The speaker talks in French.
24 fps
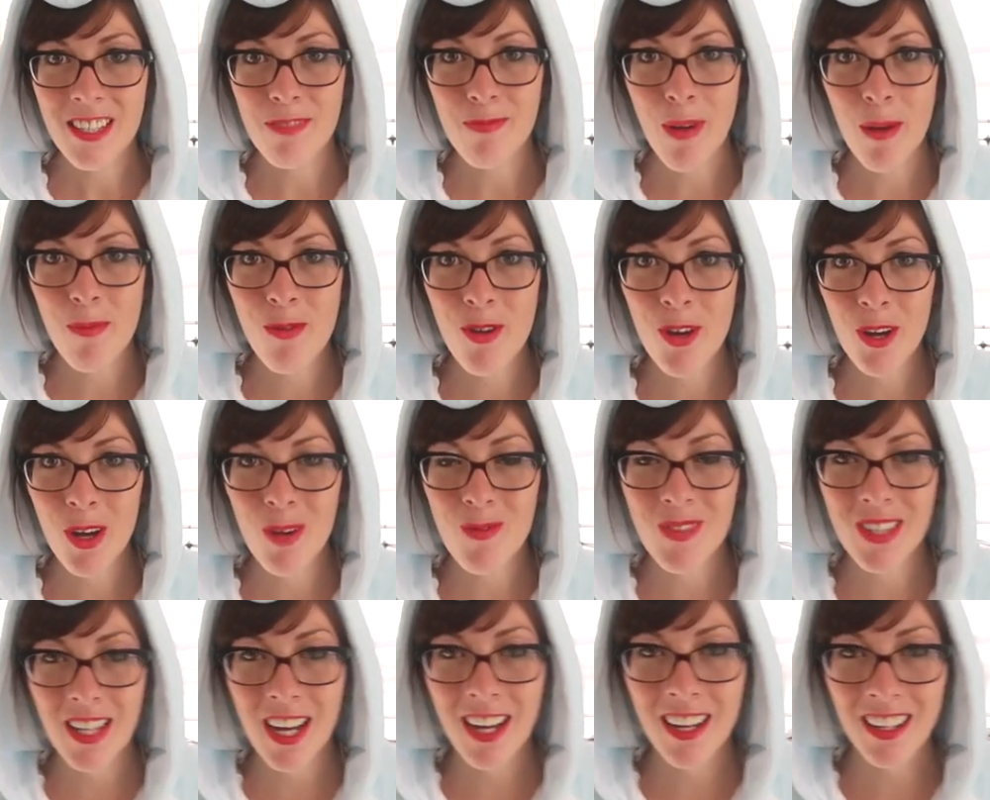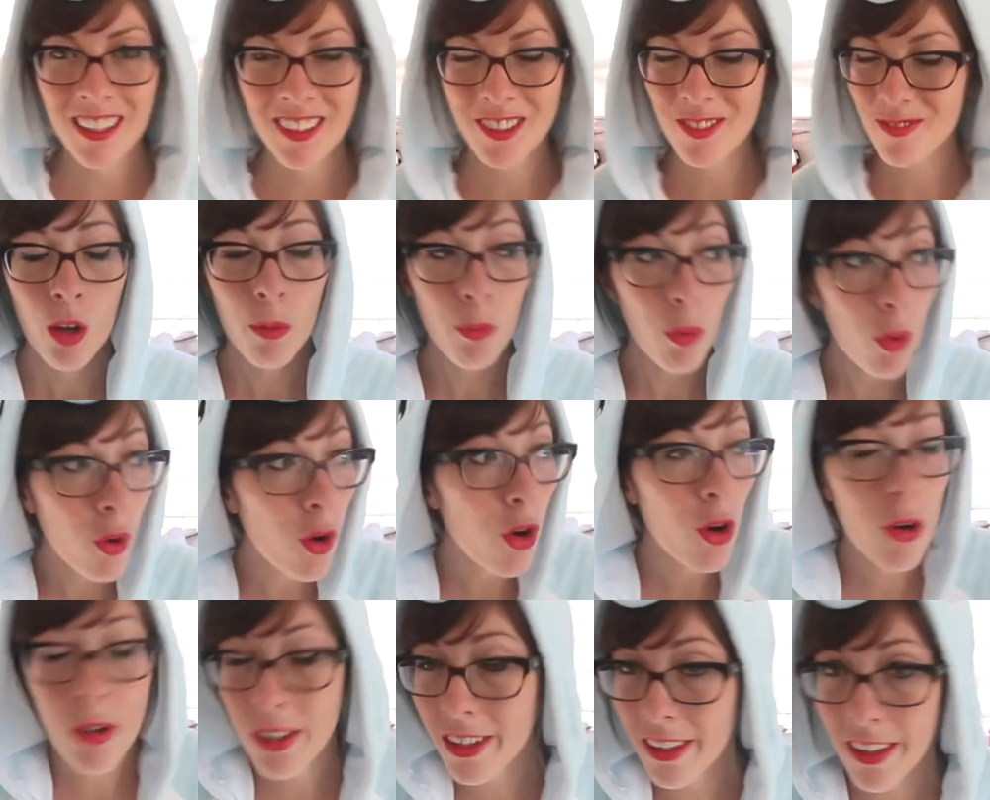c'est pas mieux comme ça Bon,
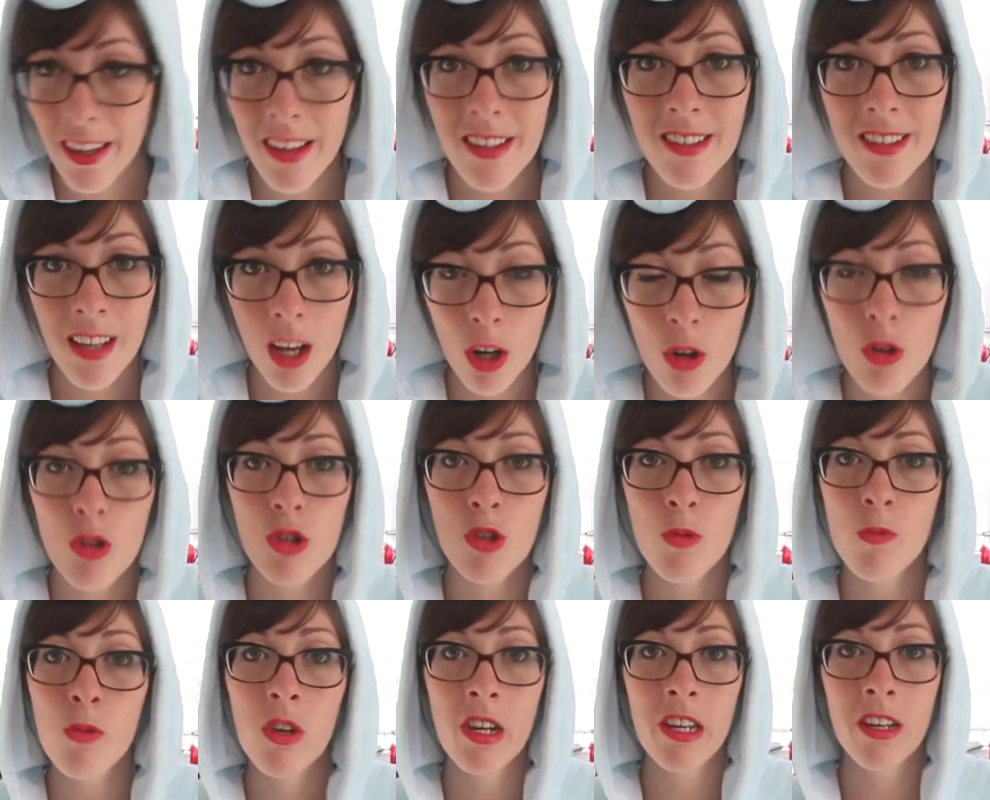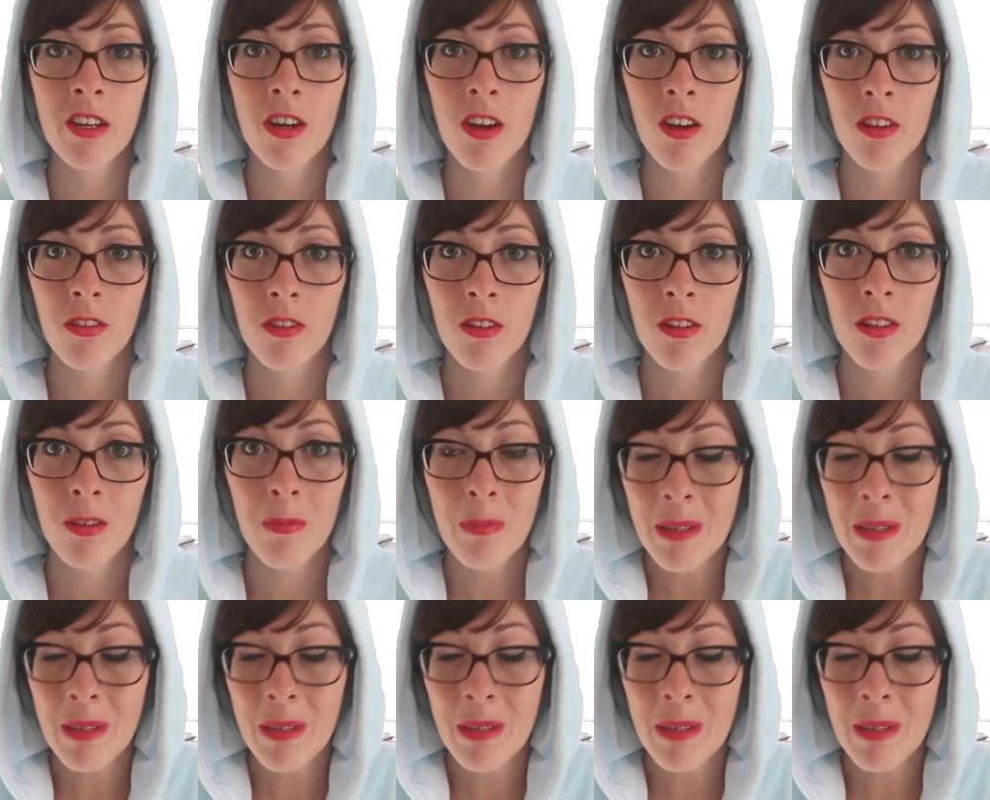ok, c'est un costume de licorne.